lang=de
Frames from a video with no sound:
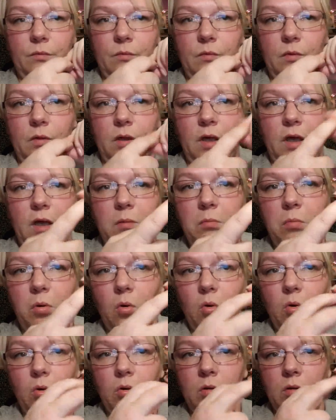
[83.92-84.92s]

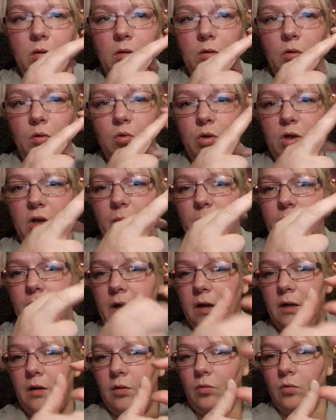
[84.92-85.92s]
Regenbogen, Goodie
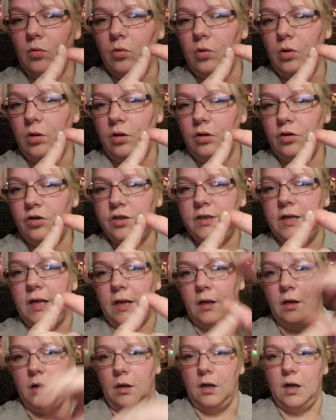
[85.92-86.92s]
Bag und
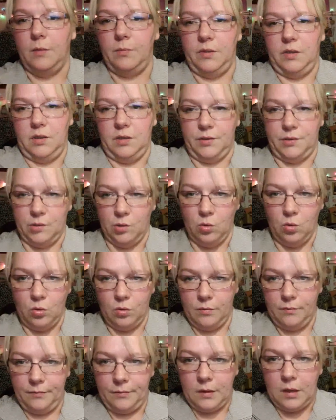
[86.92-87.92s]
Sticker habe ich
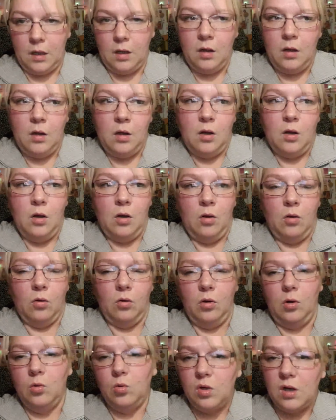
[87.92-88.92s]
gezogen.
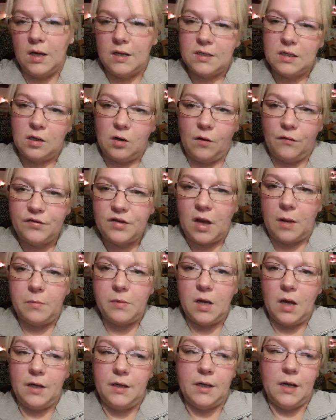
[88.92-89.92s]
Und Lukas hat auf seinem
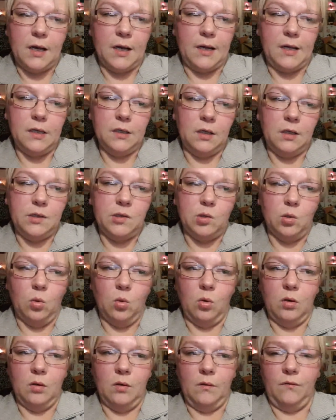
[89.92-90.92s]
Kanal
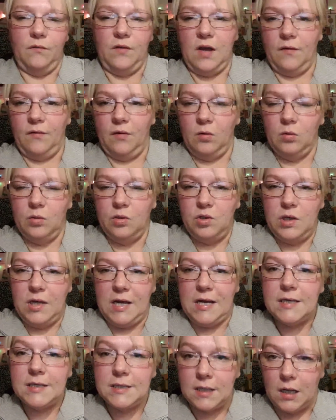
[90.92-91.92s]
gezogen, wer von uns
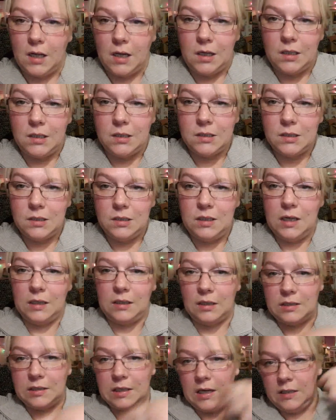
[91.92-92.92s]
zuerst dran ist. Der hat
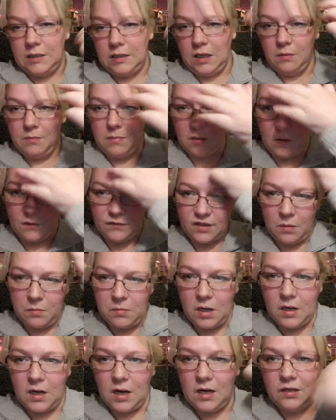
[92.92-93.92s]
das gleiche gemacht auf seinem
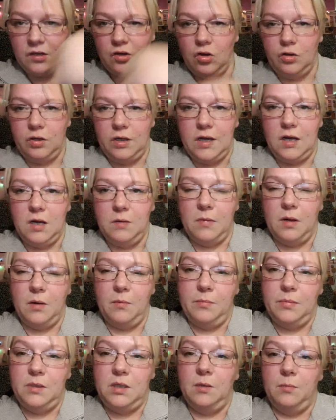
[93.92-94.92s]
Kanal. Ihr könnt gerne mal
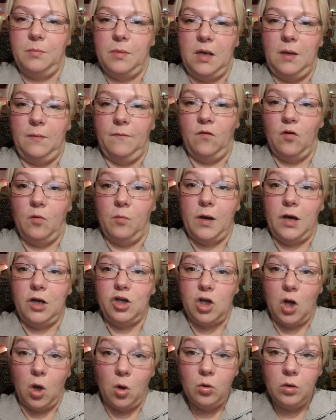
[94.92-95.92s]
bitte bei ihm
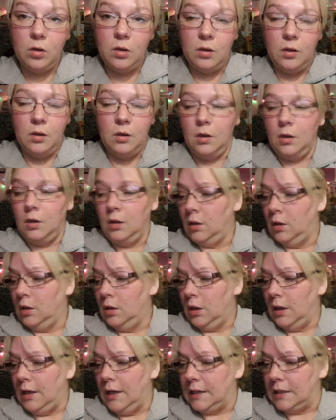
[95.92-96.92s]
vorbeischauen.
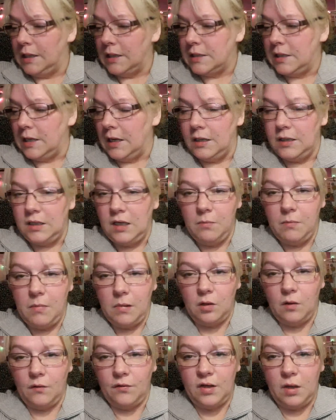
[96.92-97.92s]
Er hat das gleiche gemacht
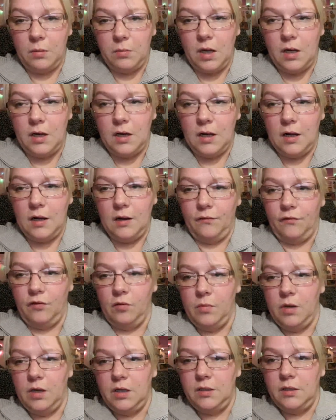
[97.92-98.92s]
auf seinem Kanal für
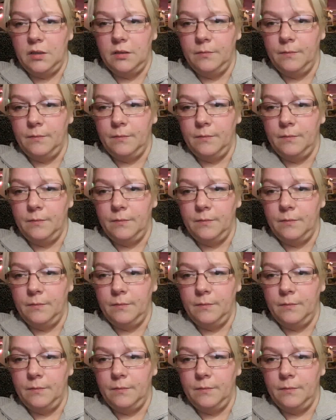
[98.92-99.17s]
mich.